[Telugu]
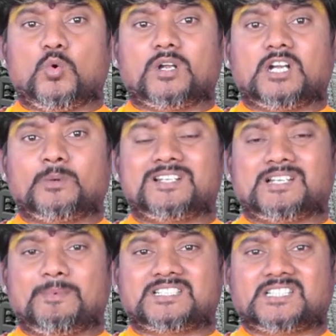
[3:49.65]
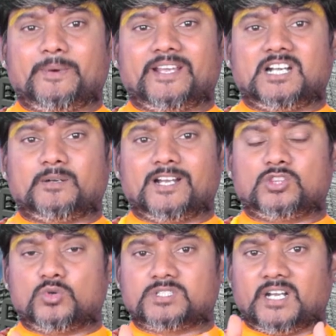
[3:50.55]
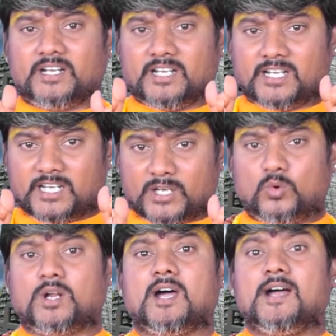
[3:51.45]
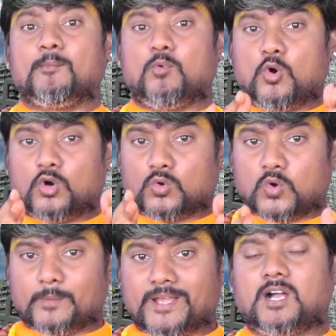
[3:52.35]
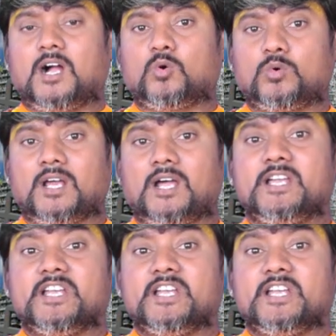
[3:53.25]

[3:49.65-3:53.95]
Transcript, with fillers: ఉన్నటువంటి సమస్తమైనటువంటి దోషాలన్నింటినీ కూడా పోగొట్టుకోవడమే కాకుండా